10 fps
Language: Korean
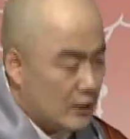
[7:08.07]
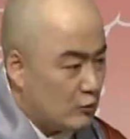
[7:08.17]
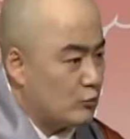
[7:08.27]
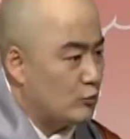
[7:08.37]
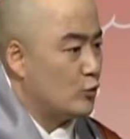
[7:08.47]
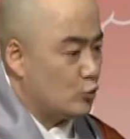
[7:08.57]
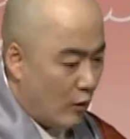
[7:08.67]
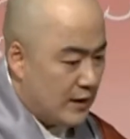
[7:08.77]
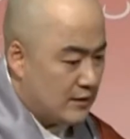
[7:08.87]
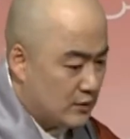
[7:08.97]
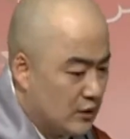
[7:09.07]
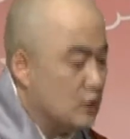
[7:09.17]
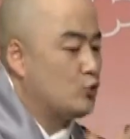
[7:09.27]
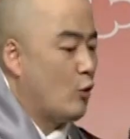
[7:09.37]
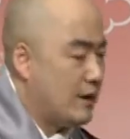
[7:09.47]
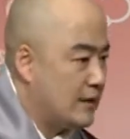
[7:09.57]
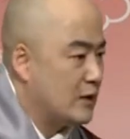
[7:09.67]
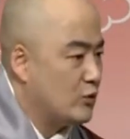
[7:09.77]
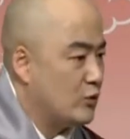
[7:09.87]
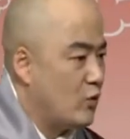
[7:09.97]
가족들도 좋아하는 더 좋아하는
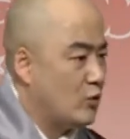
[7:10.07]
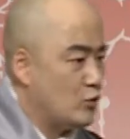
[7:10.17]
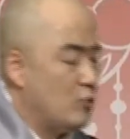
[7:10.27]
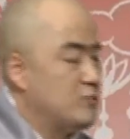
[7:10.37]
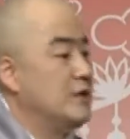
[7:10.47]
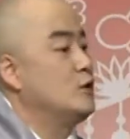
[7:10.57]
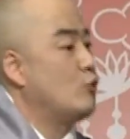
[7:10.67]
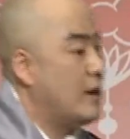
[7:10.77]
가족 있고 좀 덜